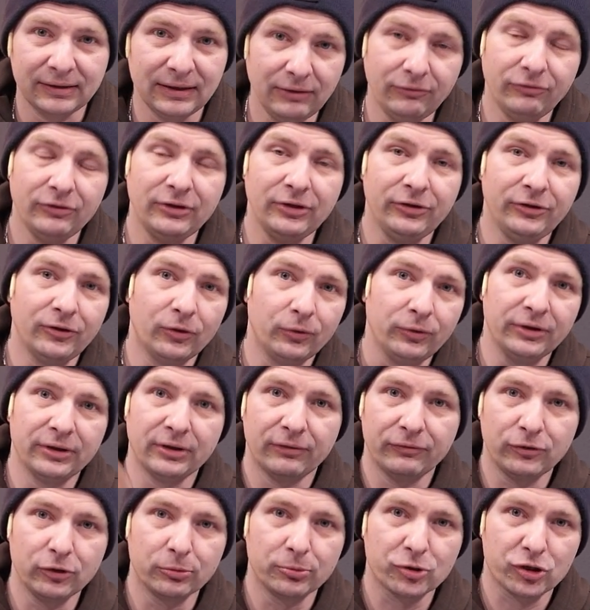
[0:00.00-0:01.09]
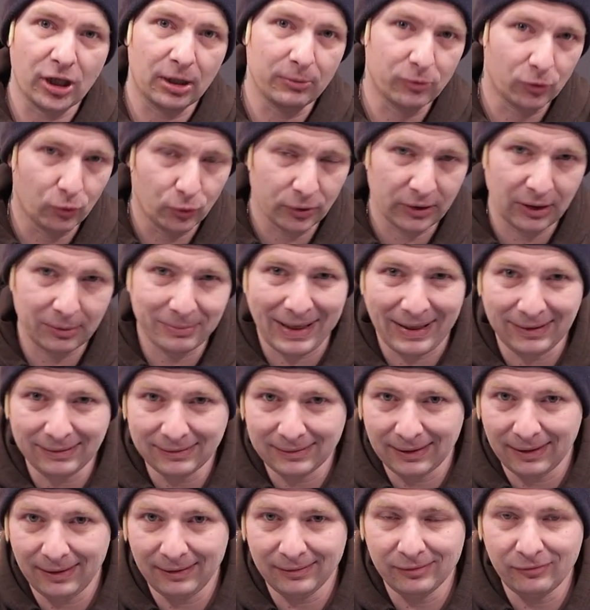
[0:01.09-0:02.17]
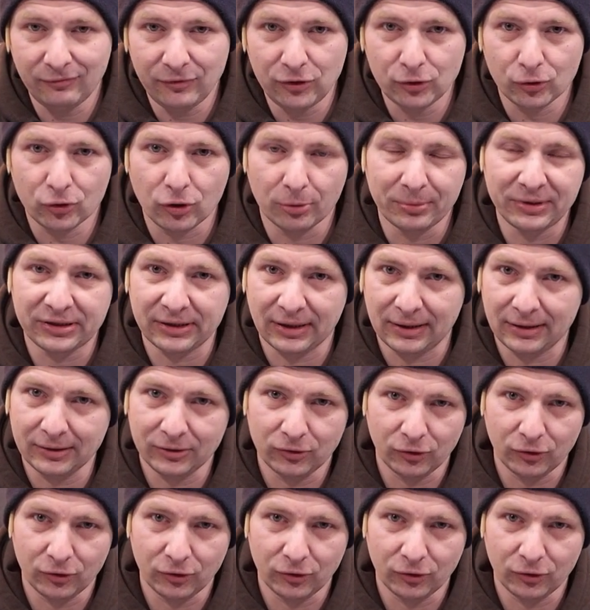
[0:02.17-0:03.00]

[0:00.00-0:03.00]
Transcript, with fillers: Den findet ihr unten in der Videobeschreibung oder im angehängten Videokommentar.